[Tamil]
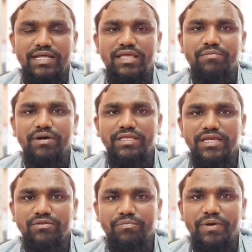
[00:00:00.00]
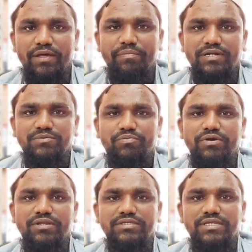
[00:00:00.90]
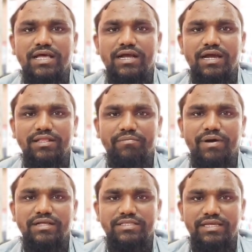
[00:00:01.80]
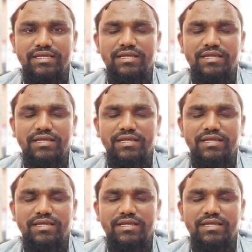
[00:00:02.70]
அதே மாதிரி எதுவும் பேர் பார்ட்ஸ் போயிருந்துச்சுனாக்கா அதை மாற்றி